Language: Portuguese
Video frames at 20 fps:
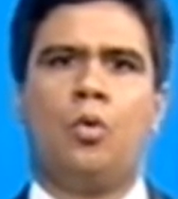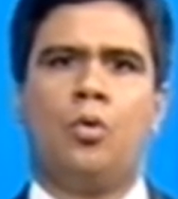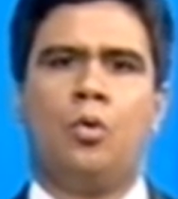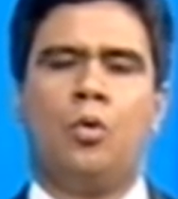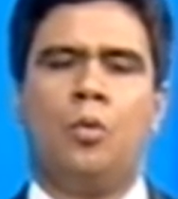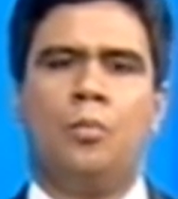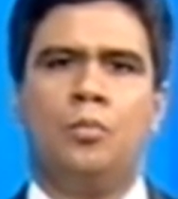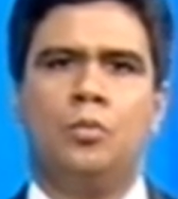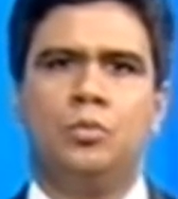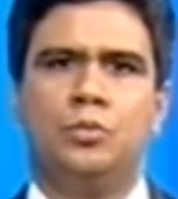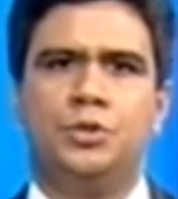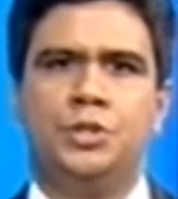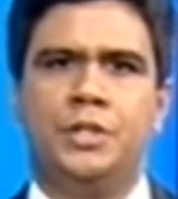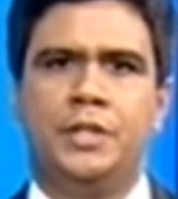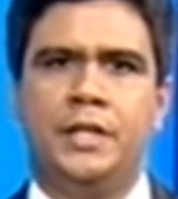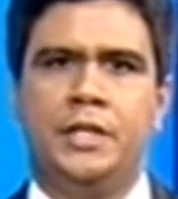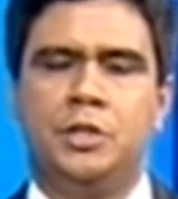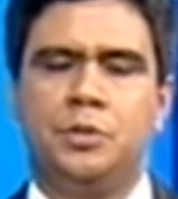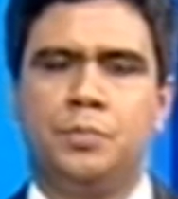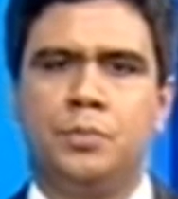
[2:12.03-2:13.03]
como
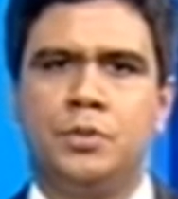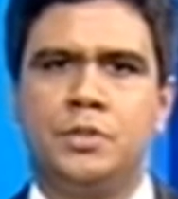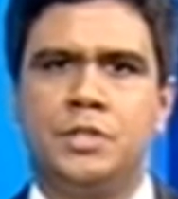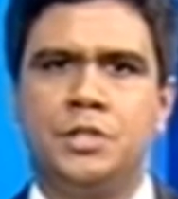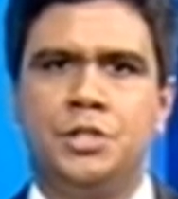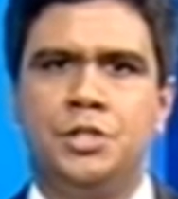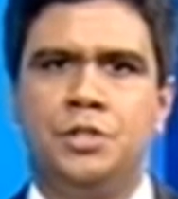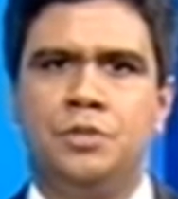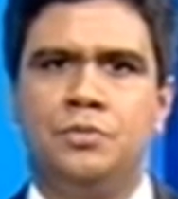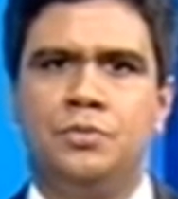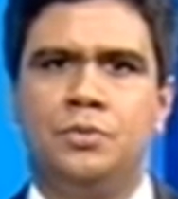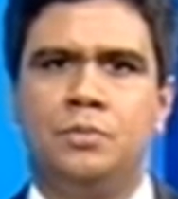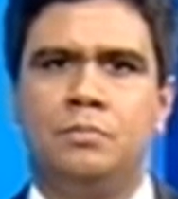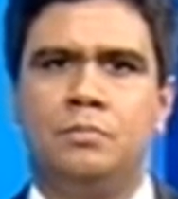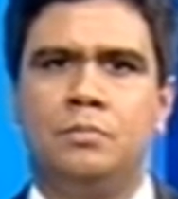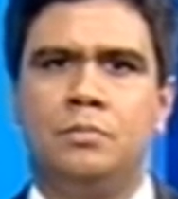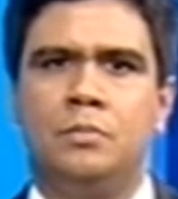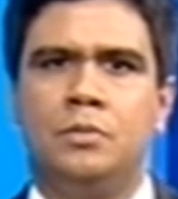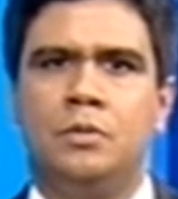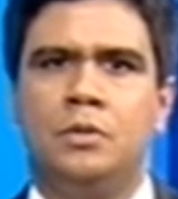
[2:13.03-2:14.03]
direito positivo
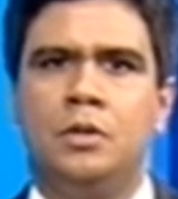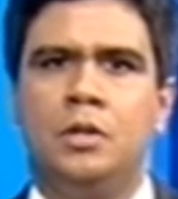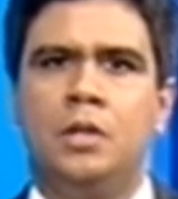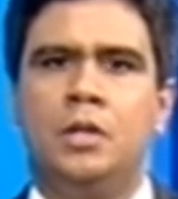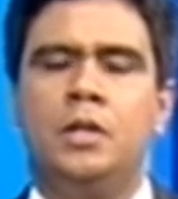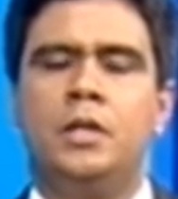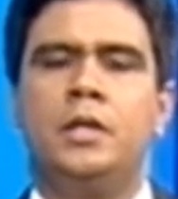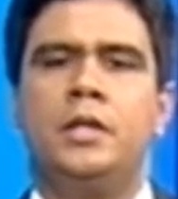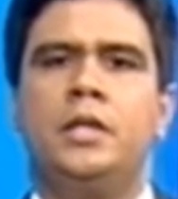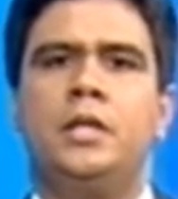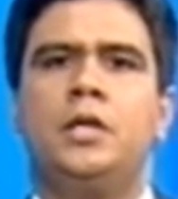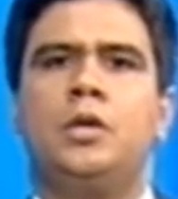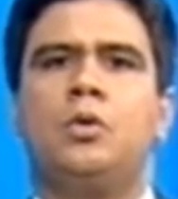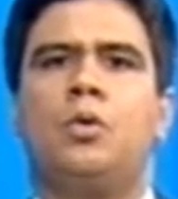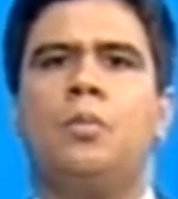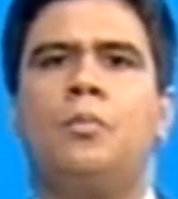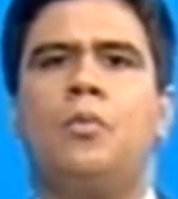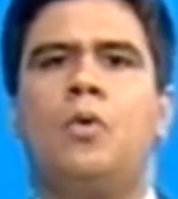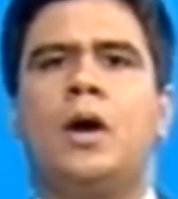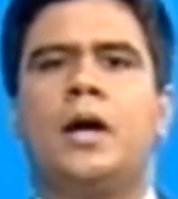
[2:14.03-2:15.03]
e
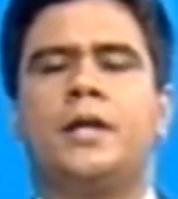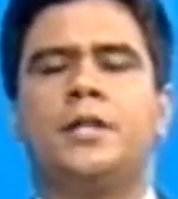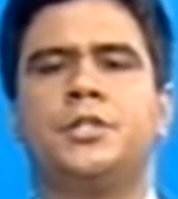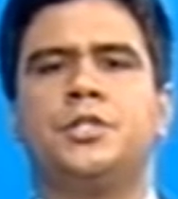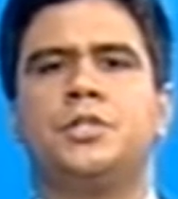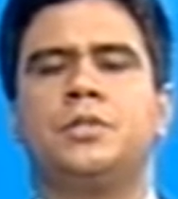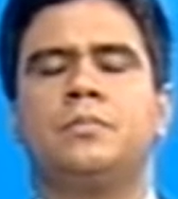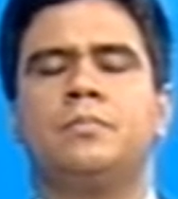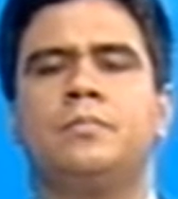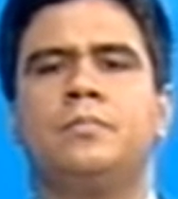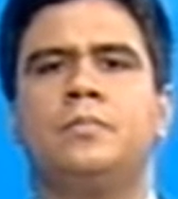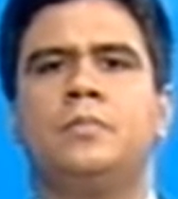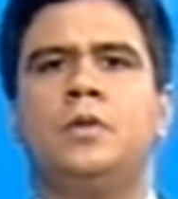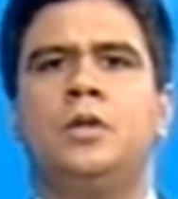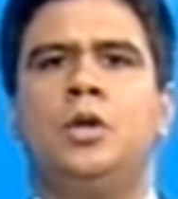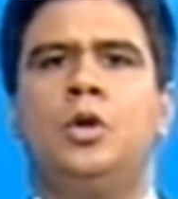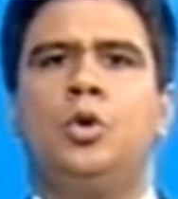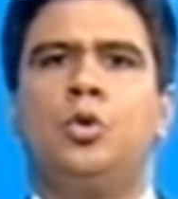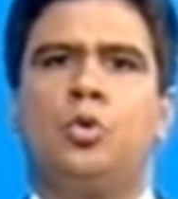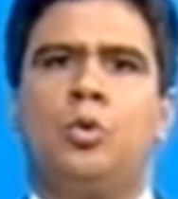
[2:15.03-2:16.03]
como arte.
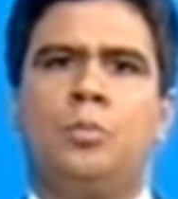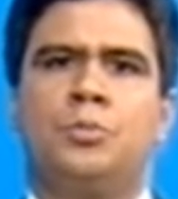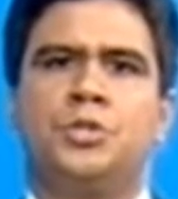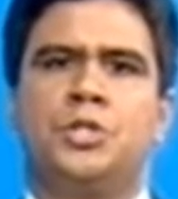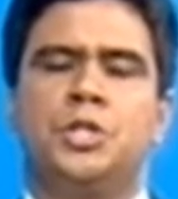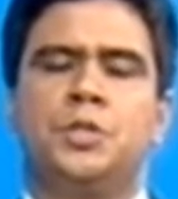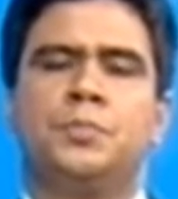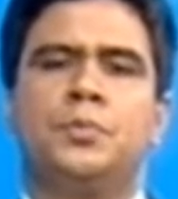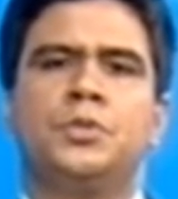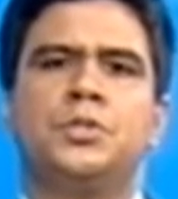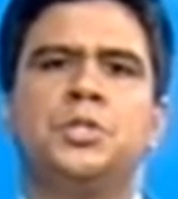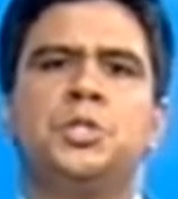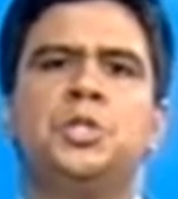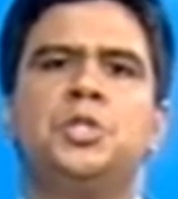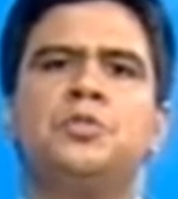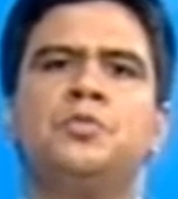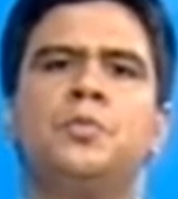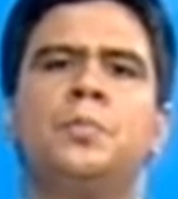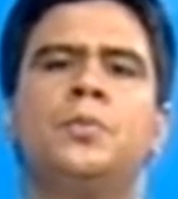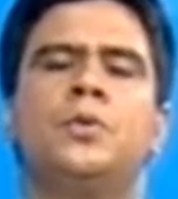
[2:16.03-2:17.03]
Como direito
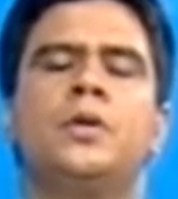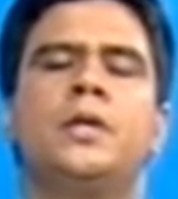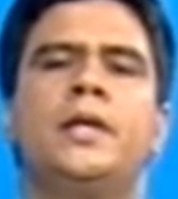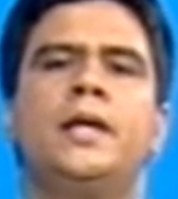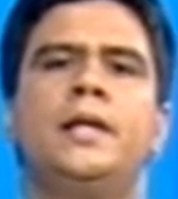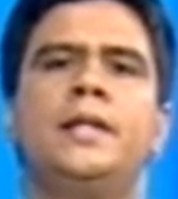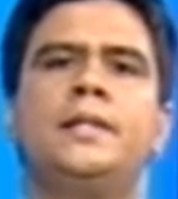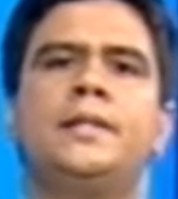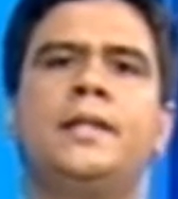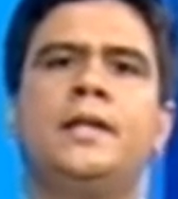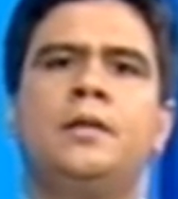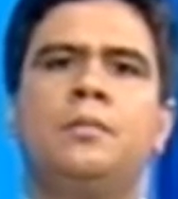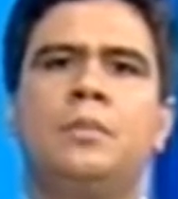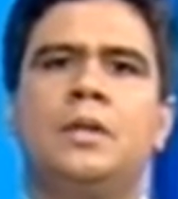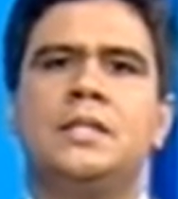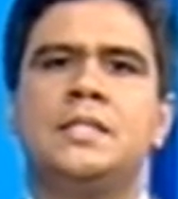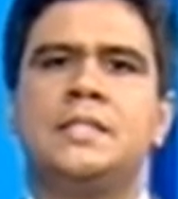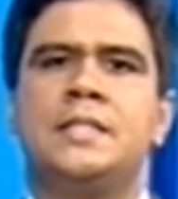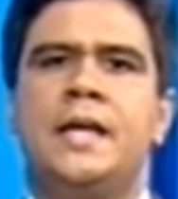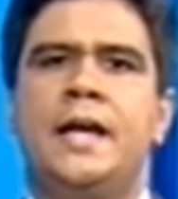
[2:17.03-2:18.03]
positivo, porque ele tem
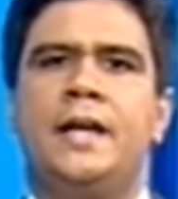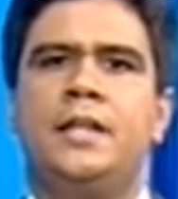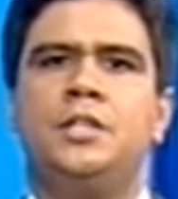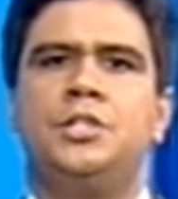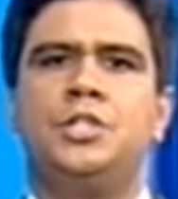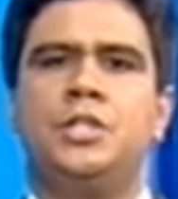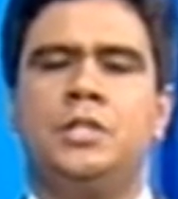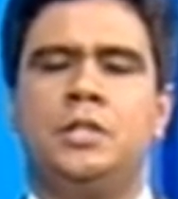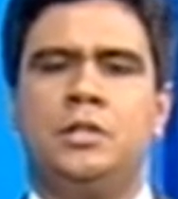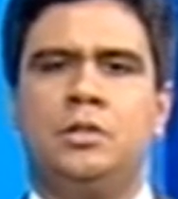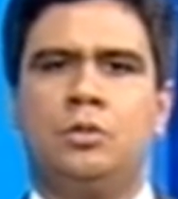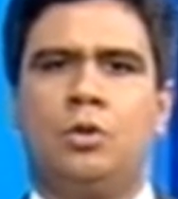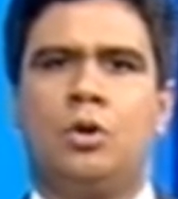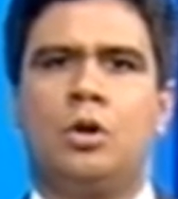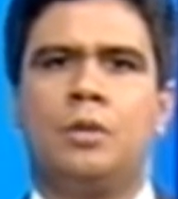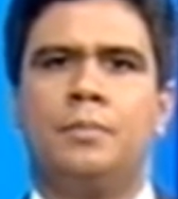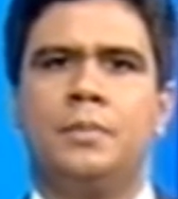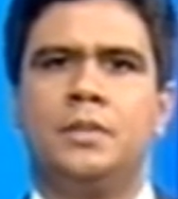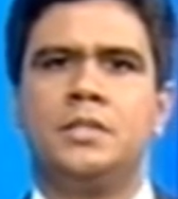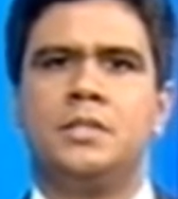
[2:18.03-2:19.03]
uma série de
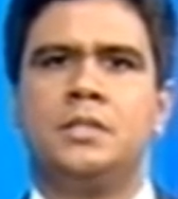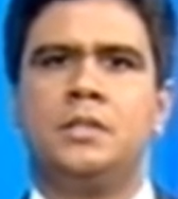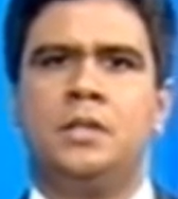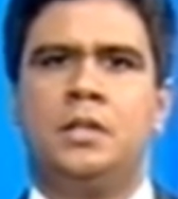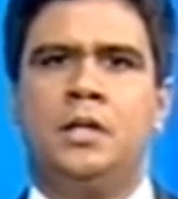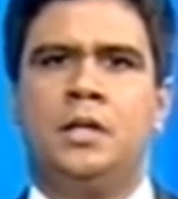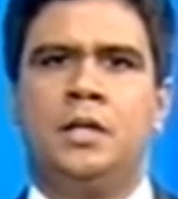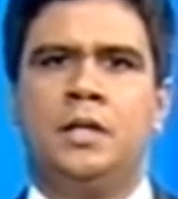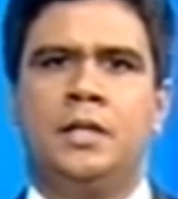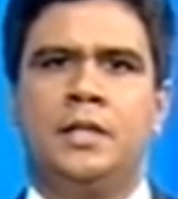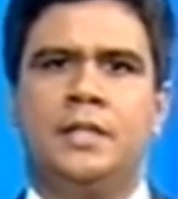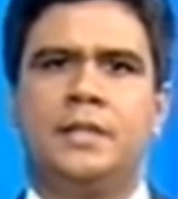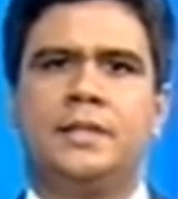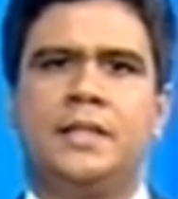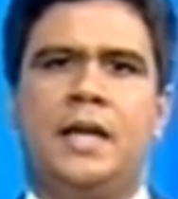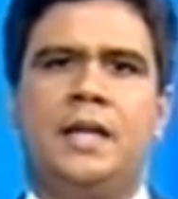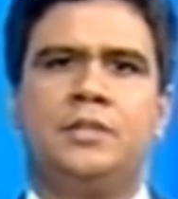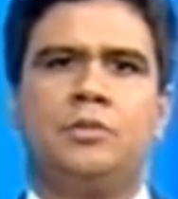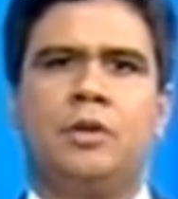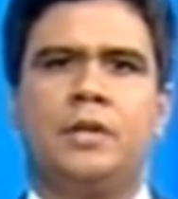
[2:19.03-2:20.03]
normas que
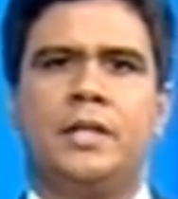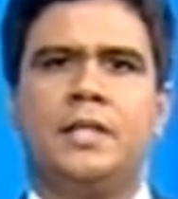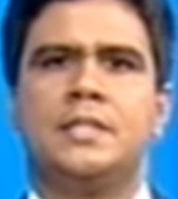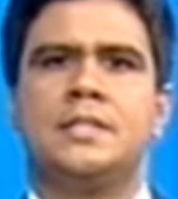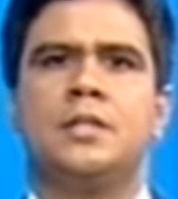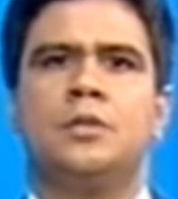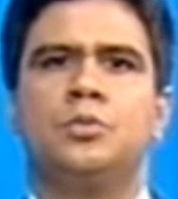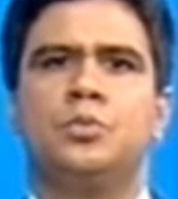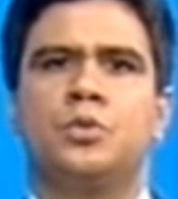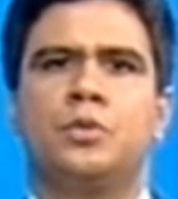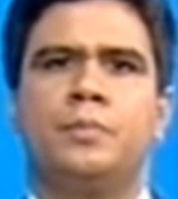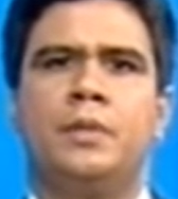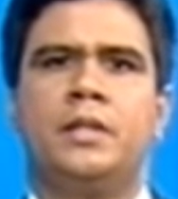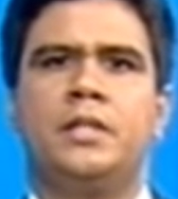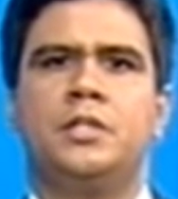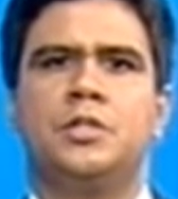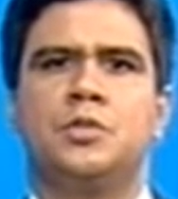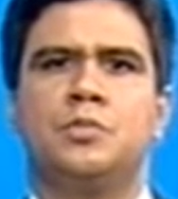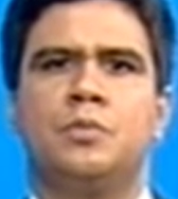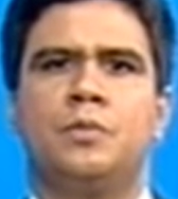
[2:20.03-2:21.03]
tratam a questão do
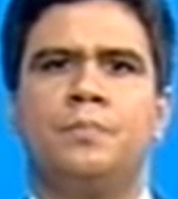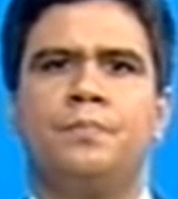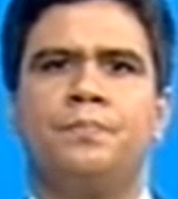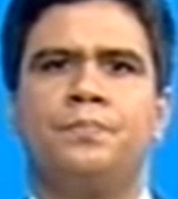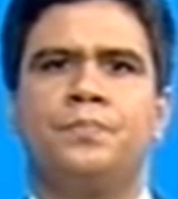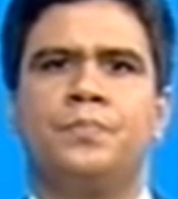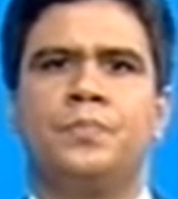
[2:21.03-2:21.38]
urbanismo.